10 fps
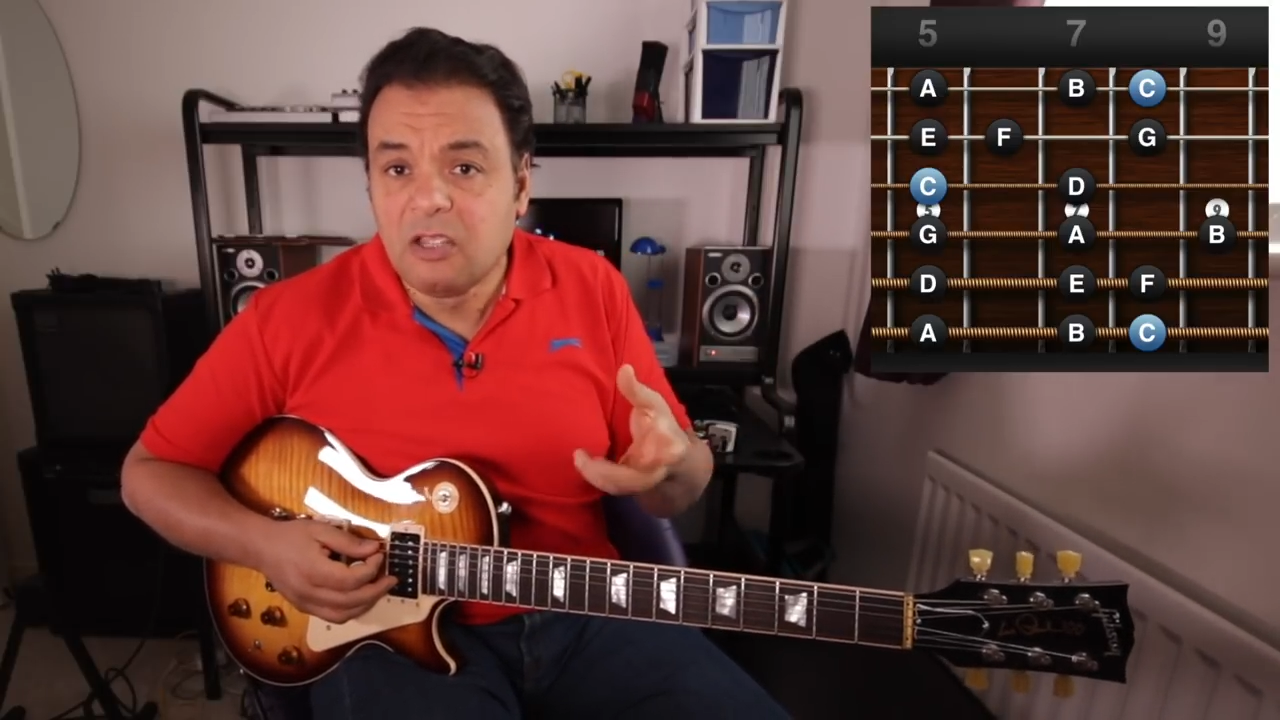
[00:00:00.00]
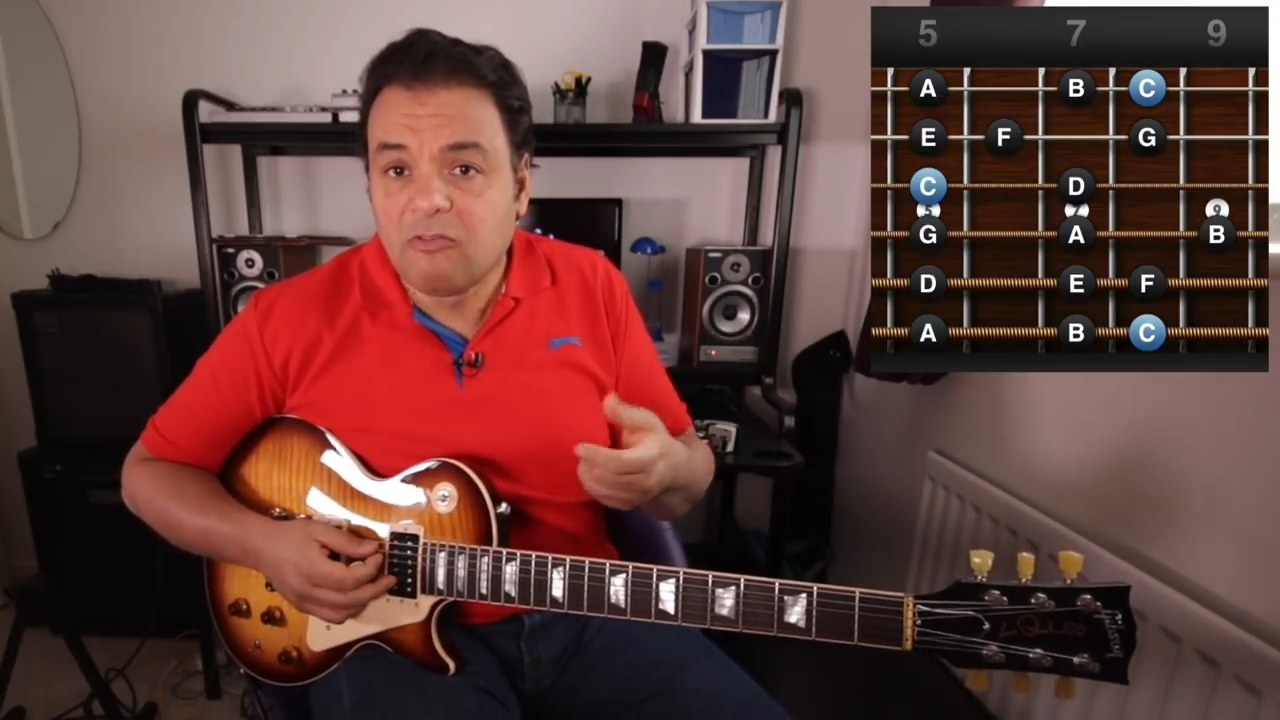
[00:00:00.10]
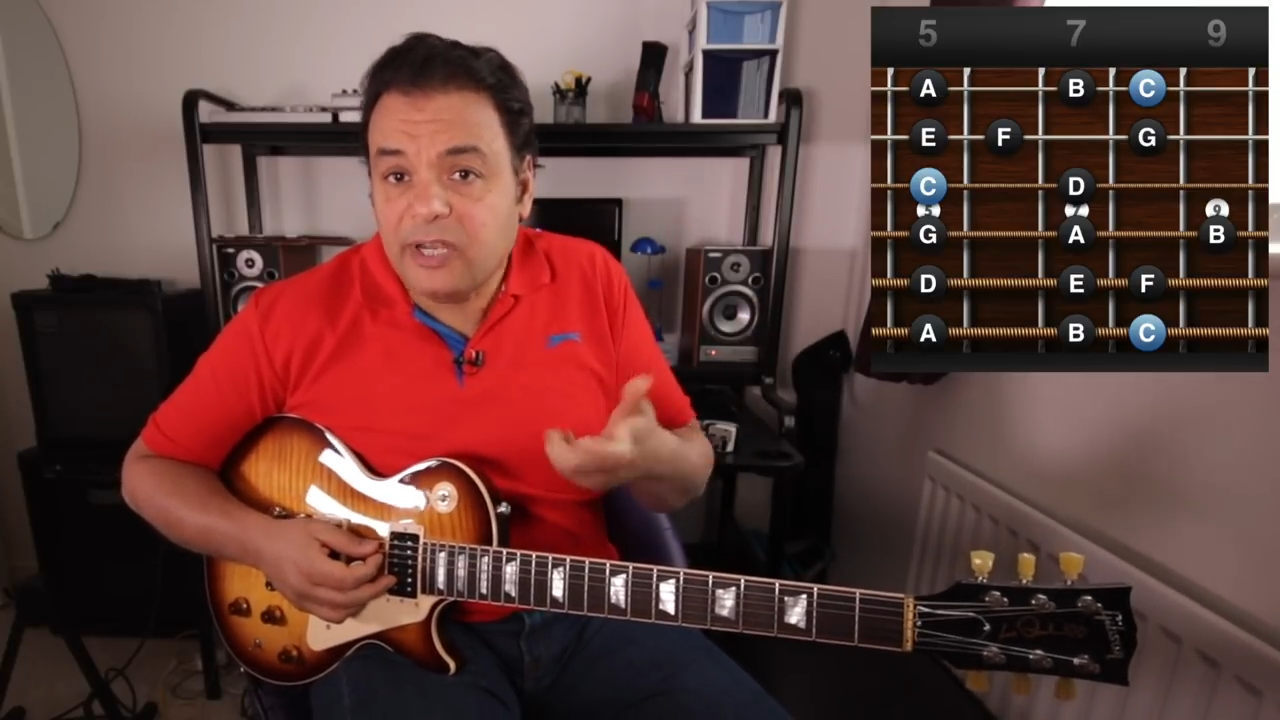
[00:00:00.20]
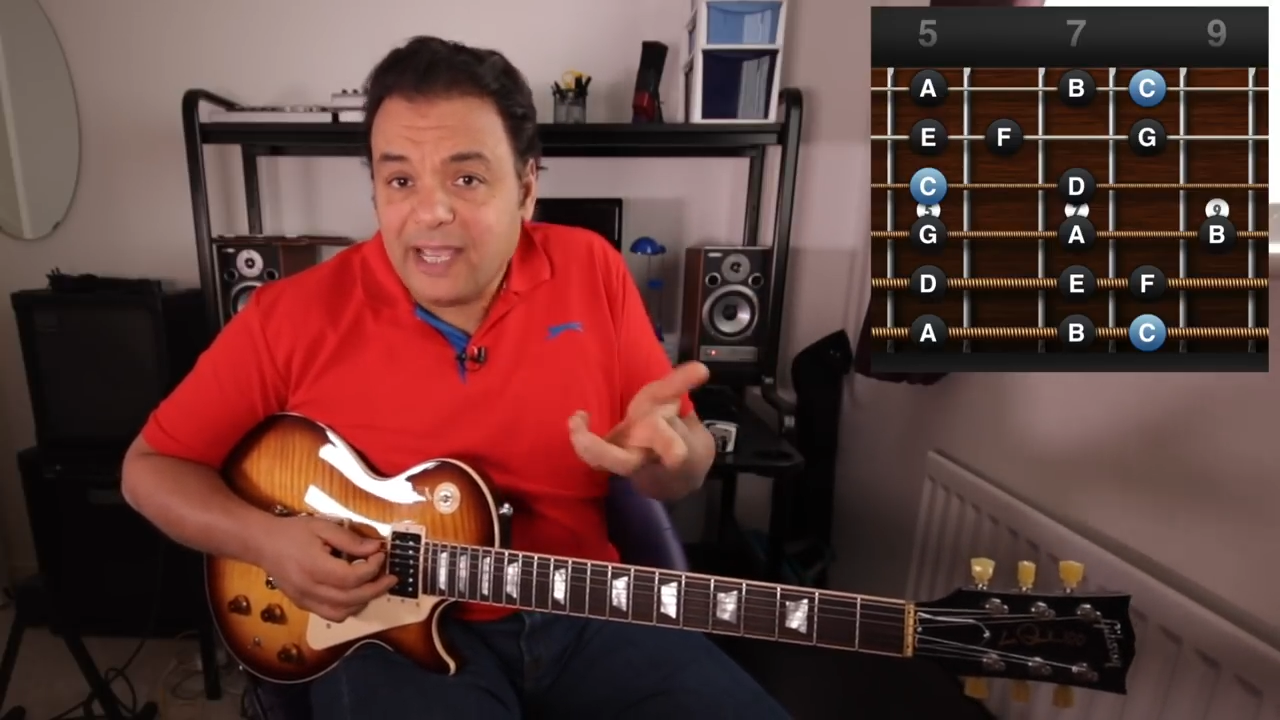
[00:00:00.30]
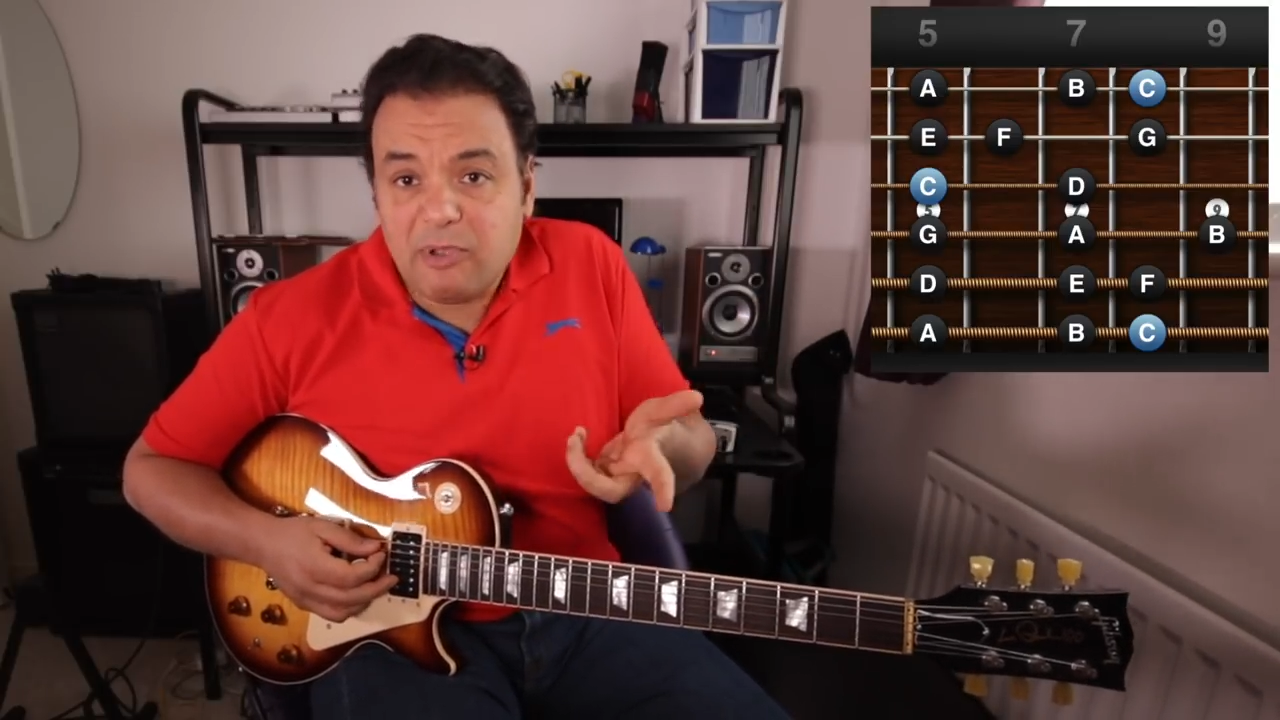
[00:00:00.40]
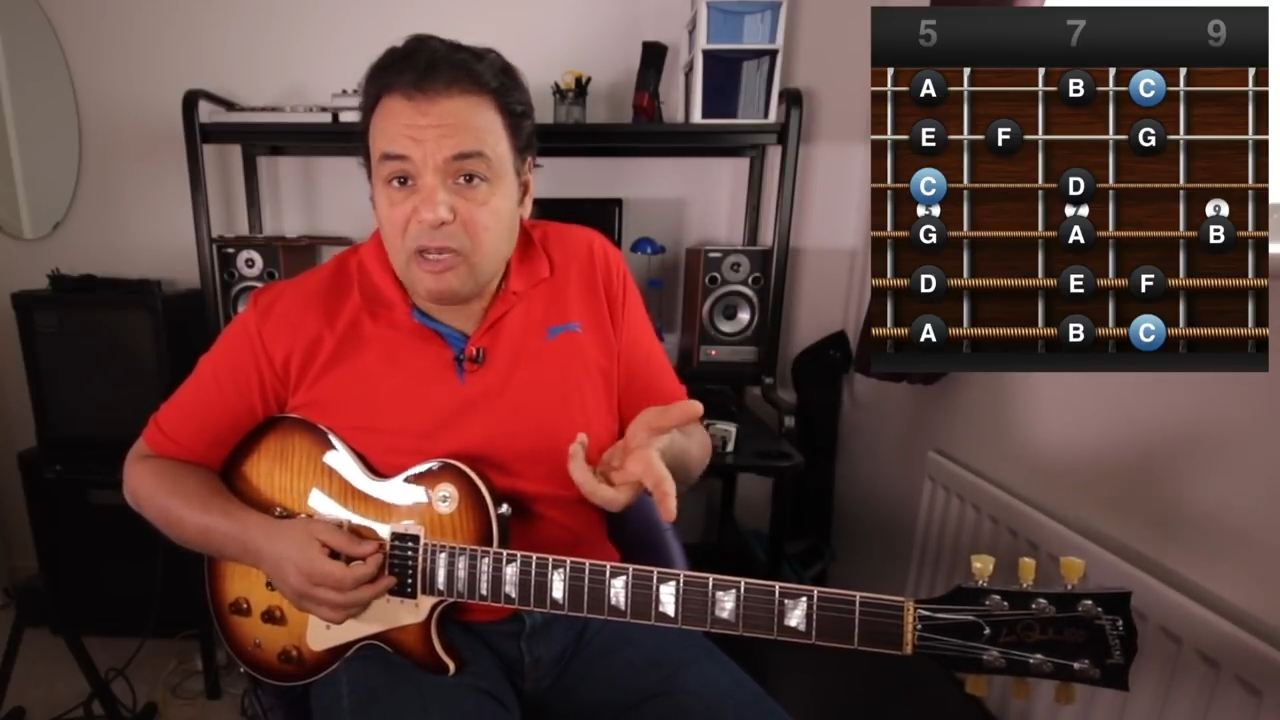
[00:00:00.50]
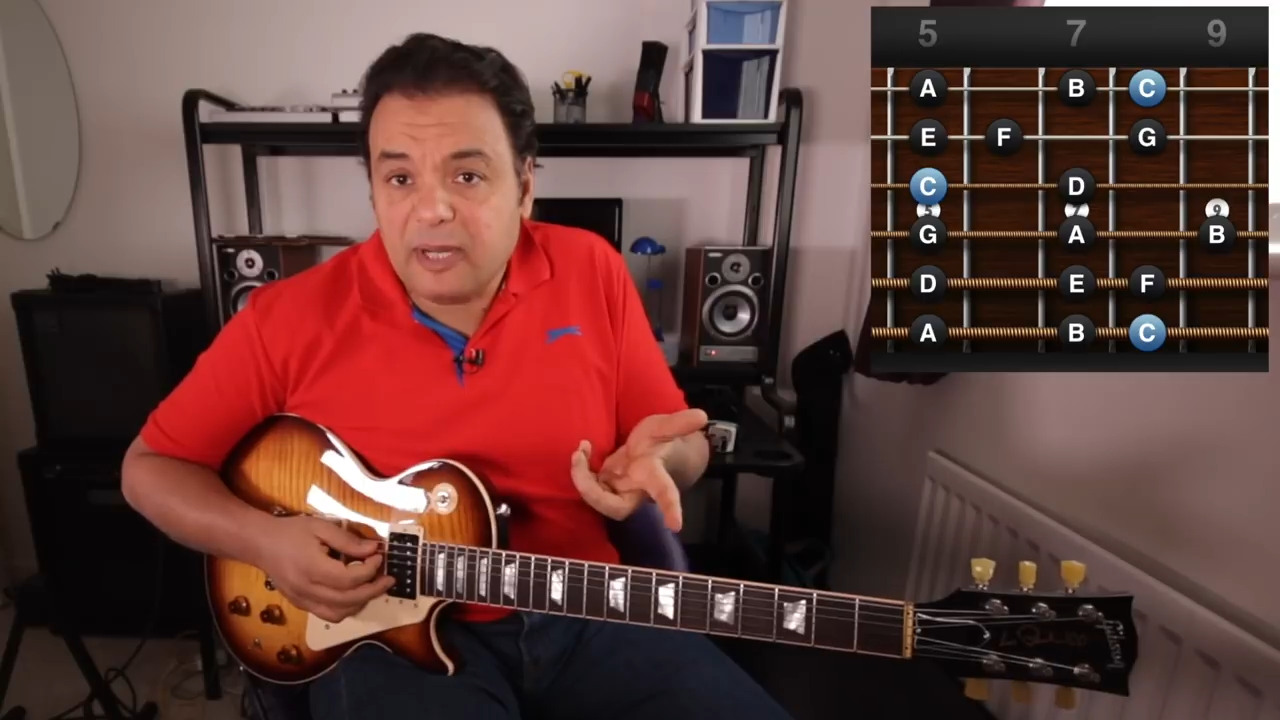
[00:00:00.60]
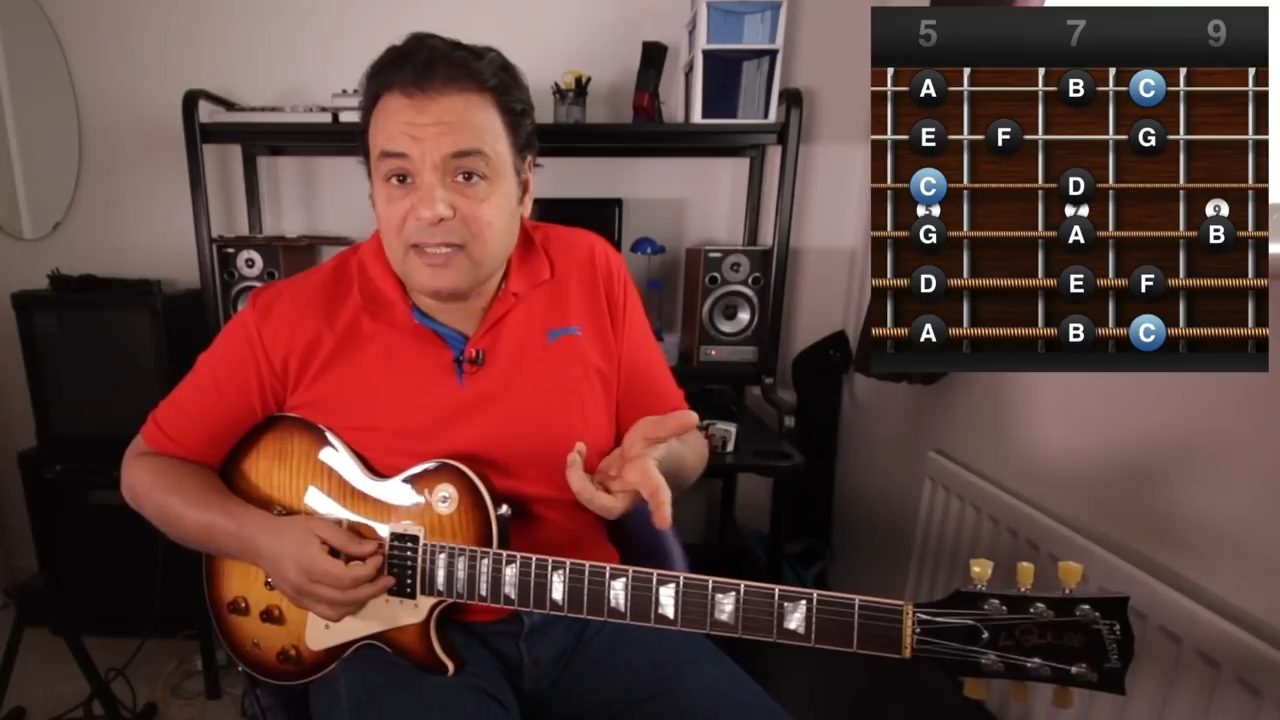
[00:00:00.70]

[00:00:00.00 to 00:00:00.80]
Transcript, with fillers: فالنغمه اللي بره